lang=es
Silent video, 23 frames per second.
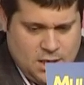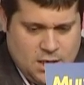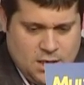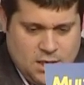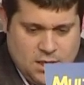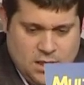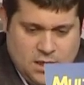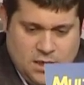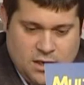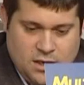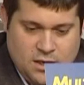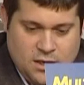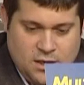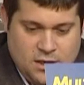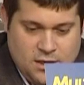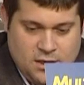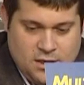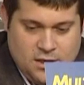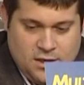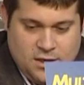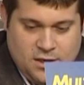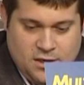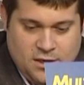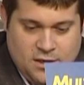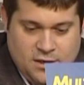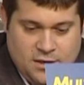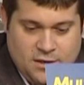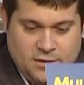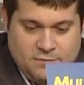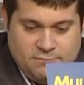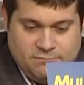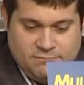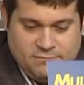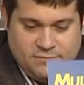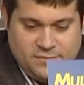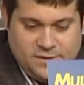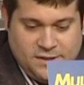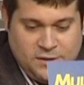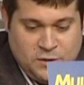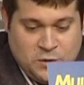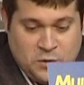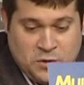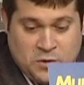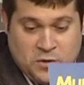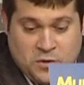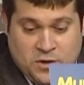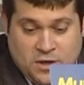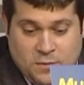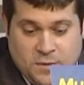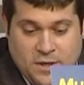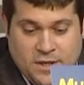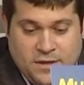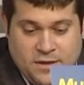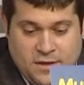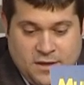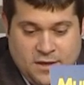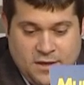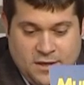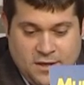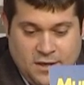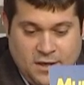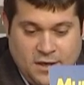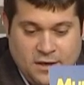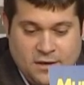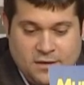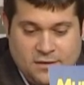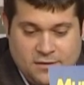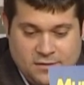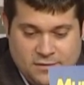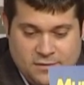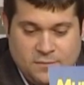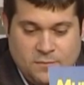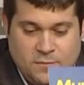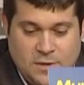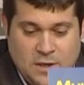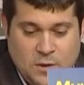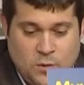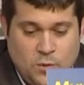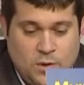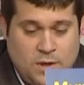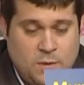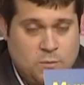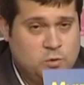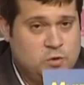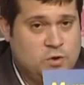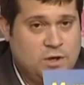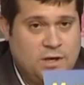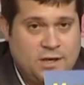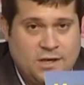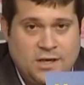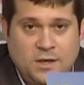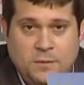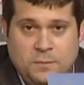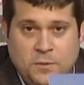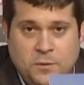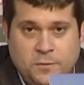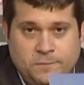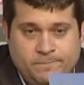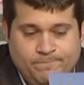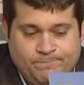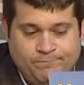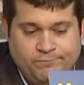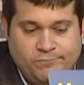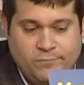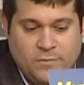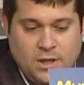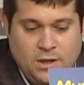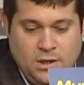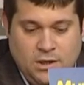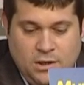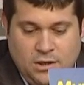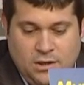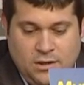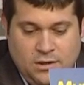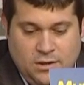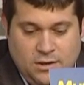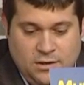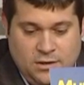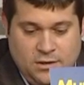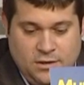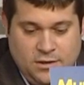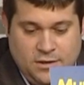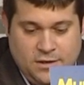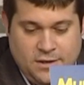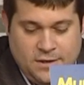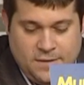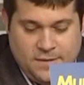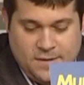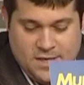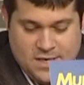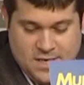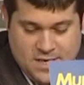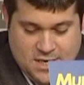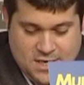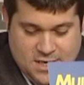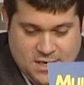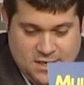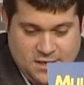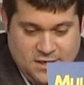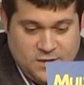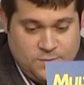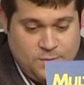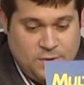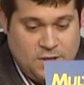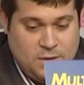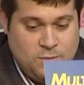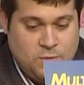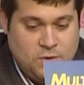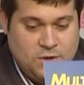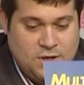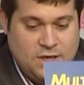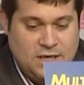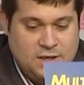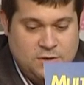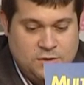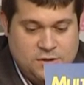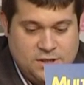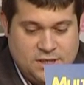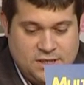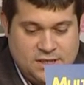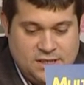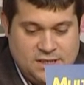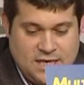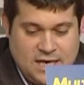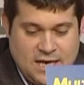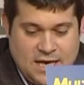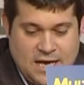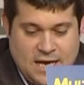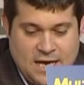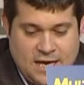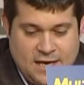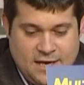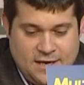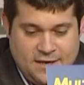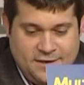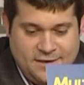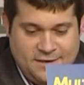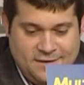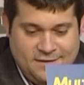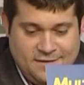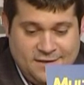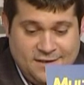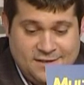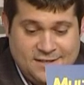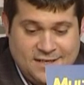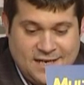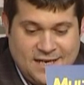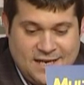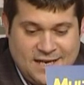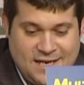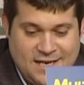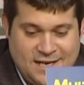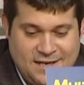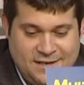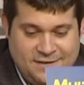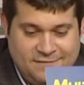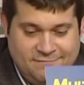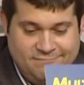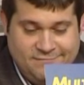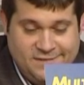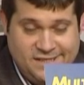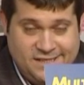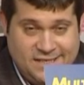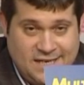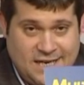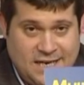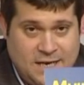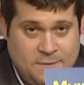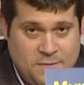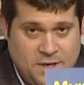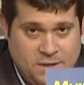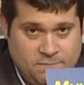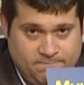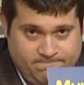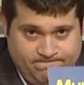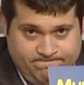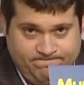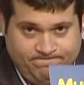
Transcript: y yo creo que va a va a ayudar mucho al equipo y y esperemos que las cosas le salgan, le salgan, salgan bien.